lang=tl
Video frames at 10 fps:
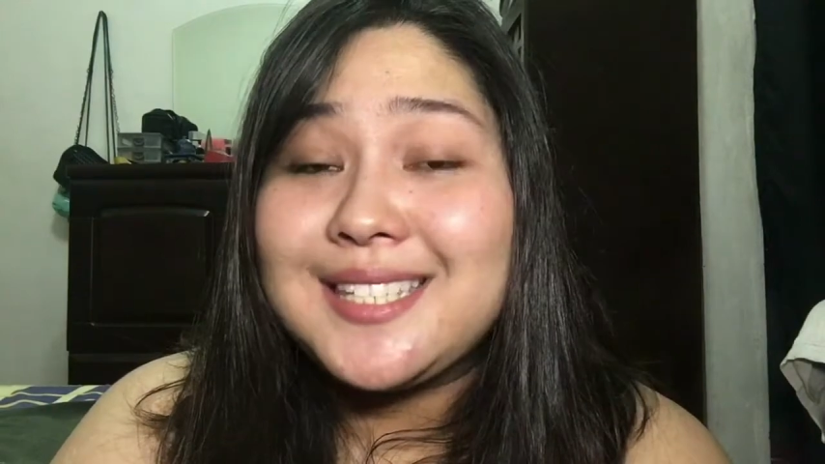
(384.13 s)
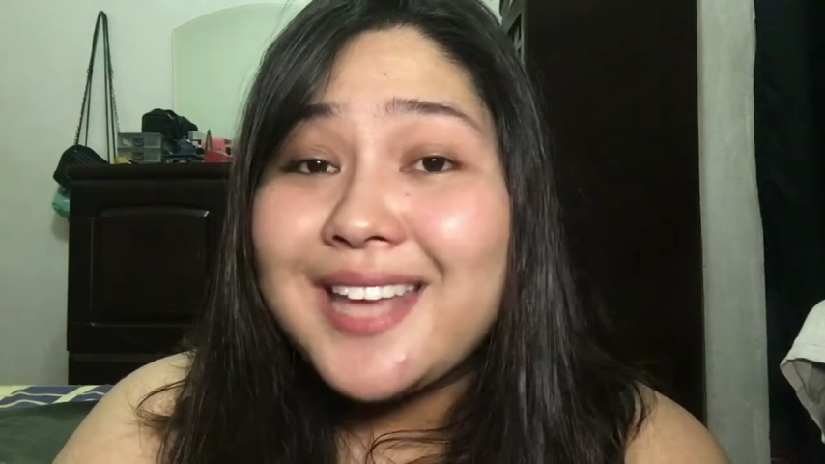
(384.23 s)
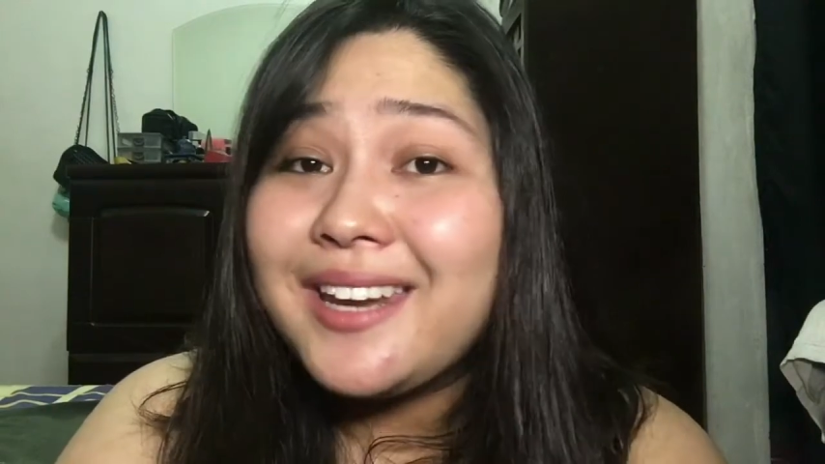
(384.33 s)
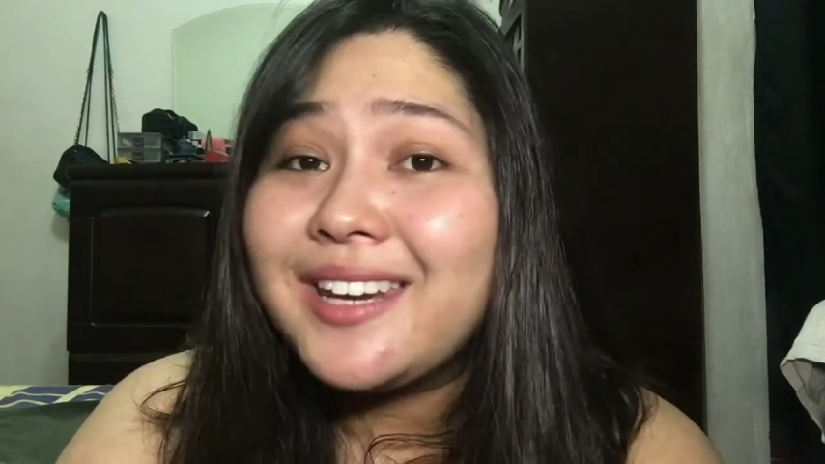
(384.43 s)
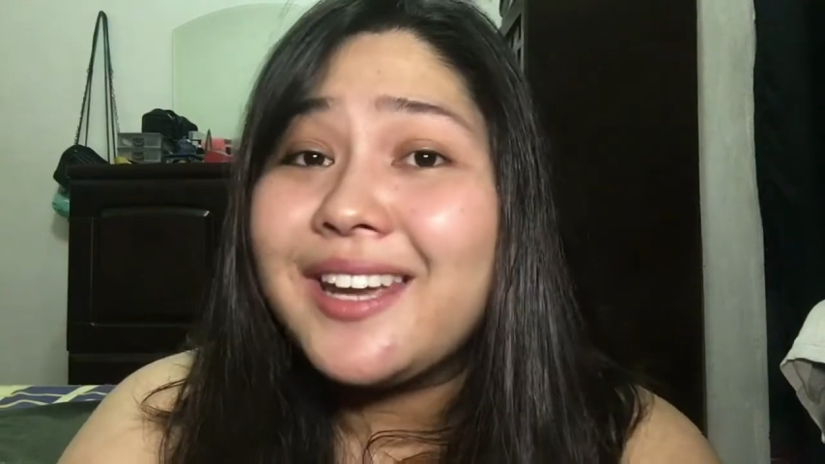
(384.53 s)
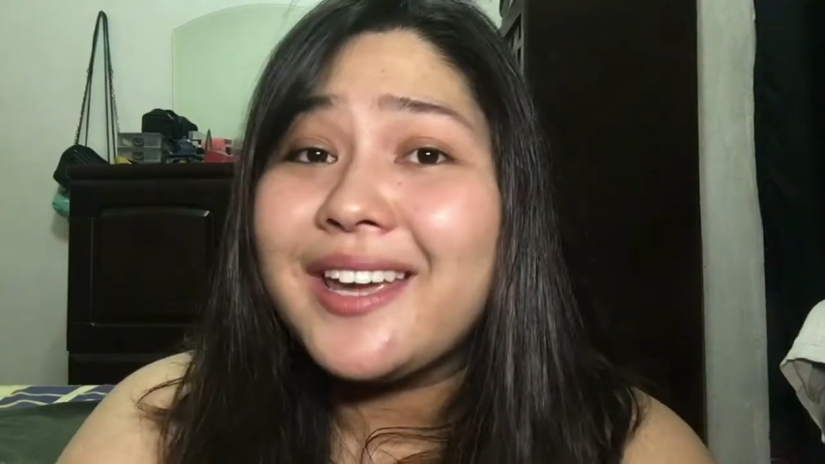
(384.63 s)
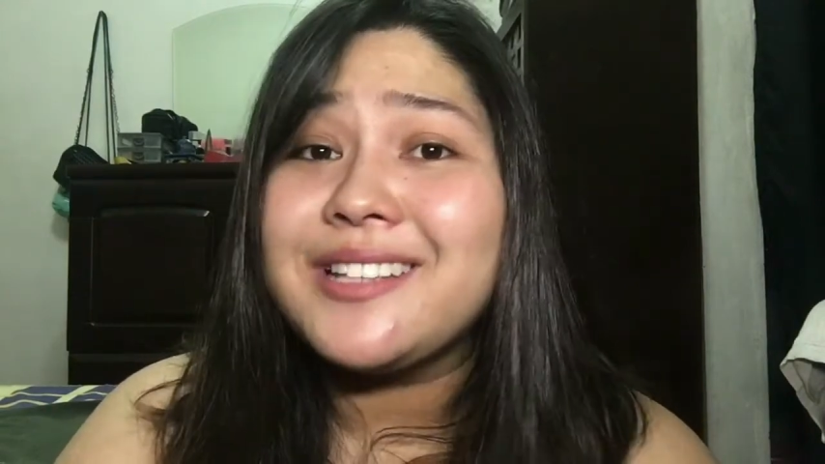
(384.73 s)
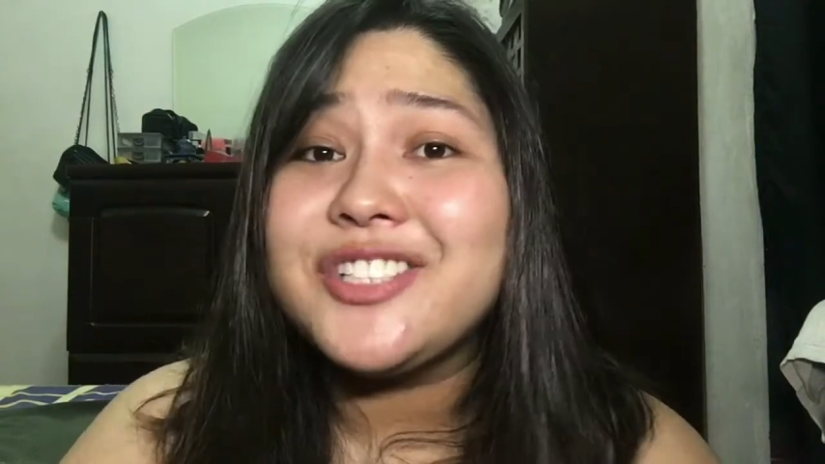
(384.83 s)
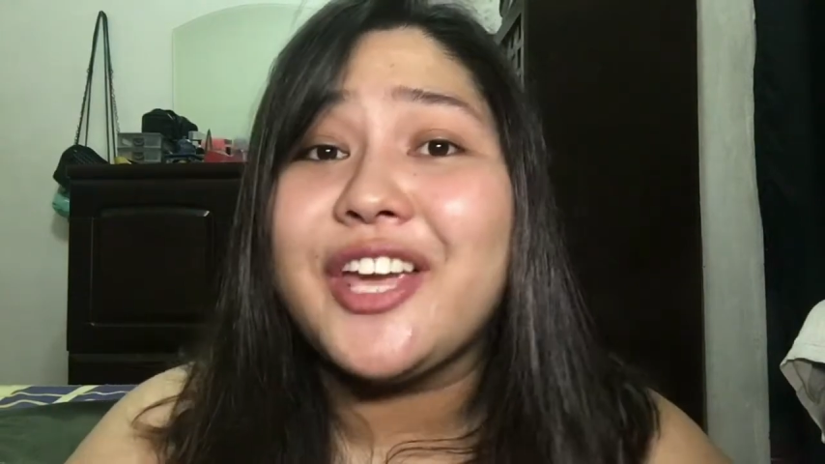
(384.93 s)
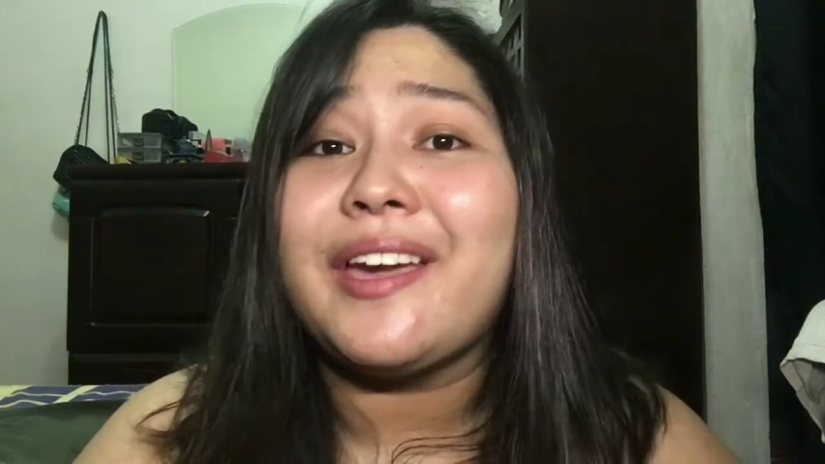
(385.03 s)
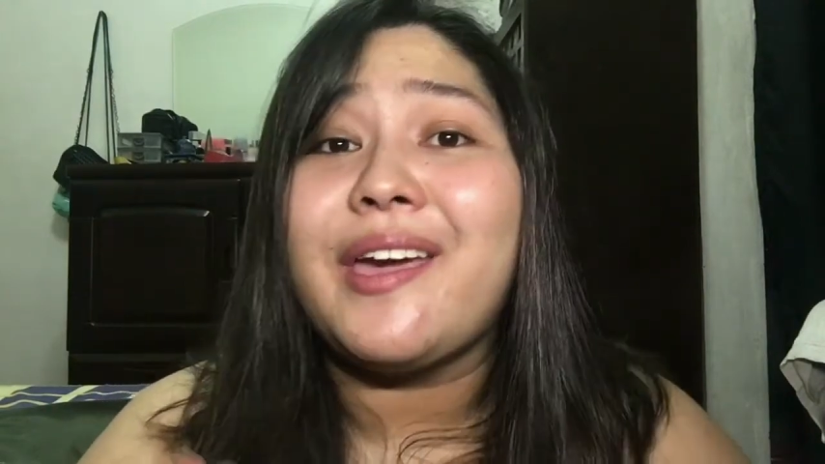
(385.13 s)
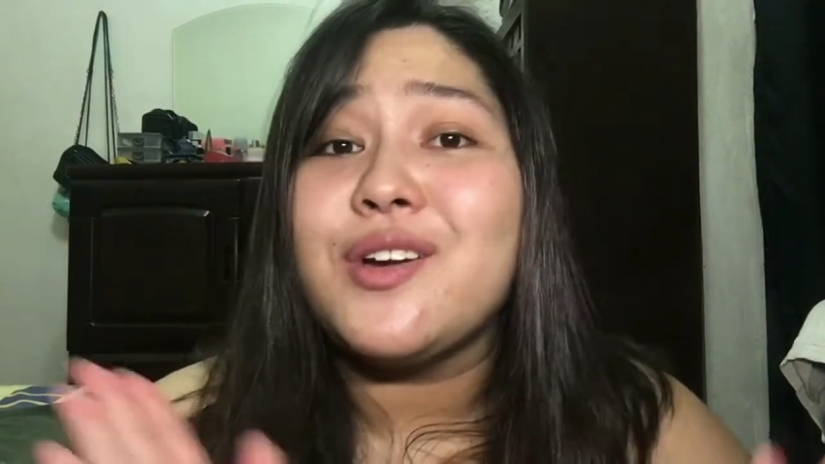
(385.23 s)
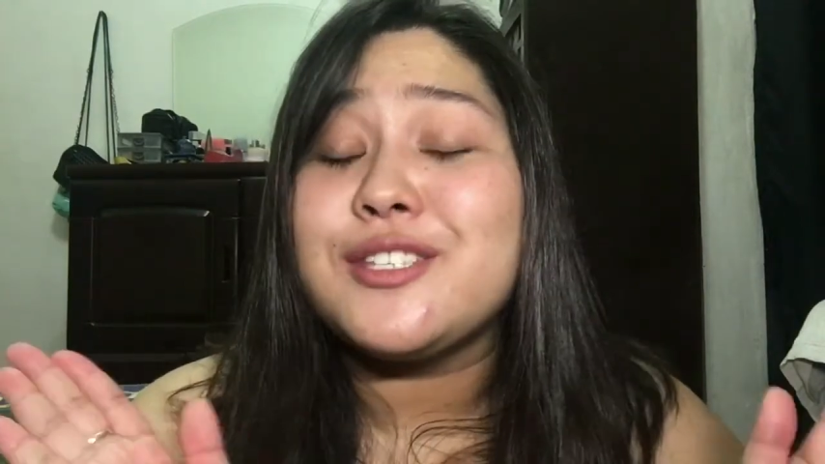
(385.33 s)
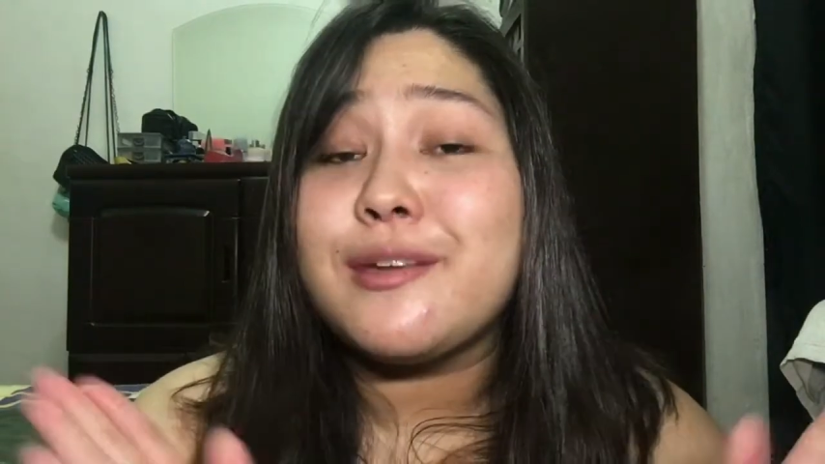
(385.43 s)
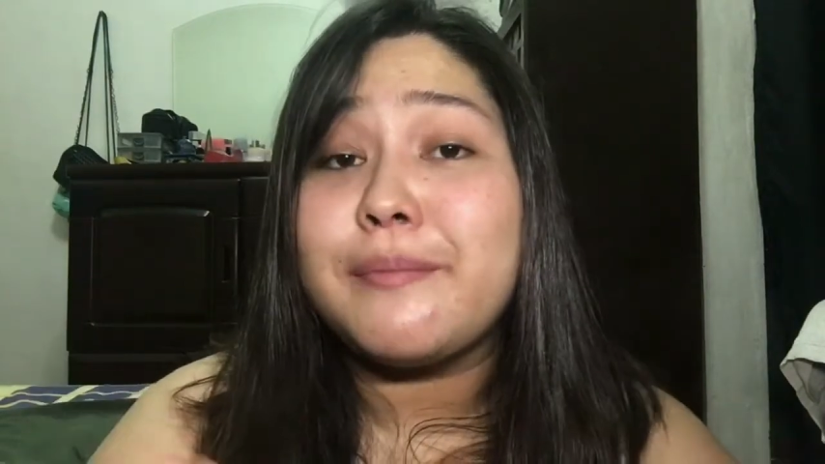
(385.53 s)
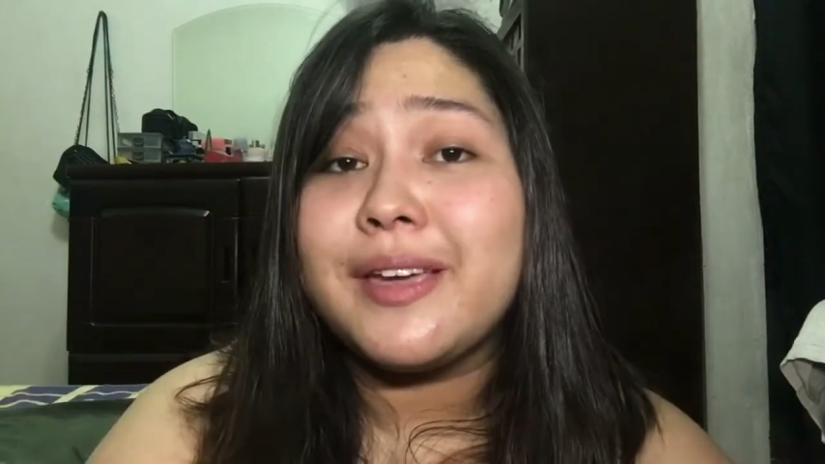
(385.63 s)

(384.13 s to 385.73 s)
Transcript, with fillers: Sana nag-enjoy kayo sa